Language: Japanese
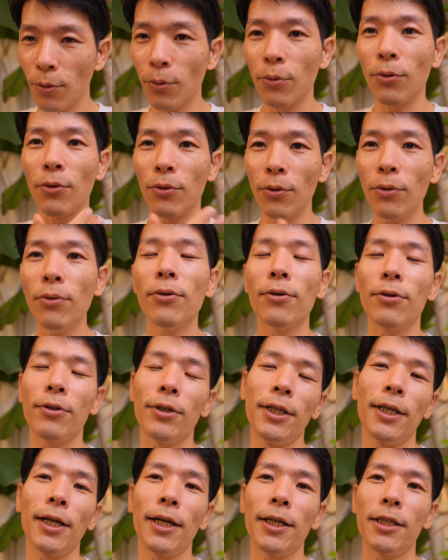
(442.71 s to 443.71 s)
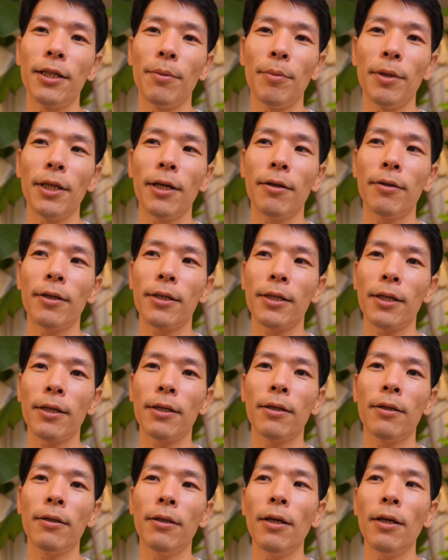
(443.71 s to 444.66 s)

どんどんどんどん繰り返してみてください。